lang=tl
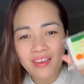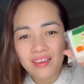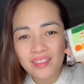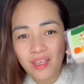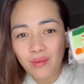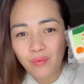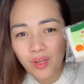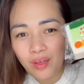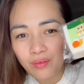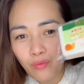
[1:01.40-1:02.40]
sa
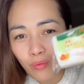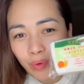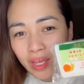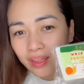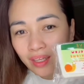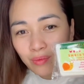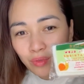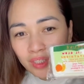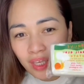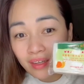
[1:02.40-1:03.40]
anang mo brighten
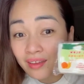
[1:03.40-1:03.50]
imong skin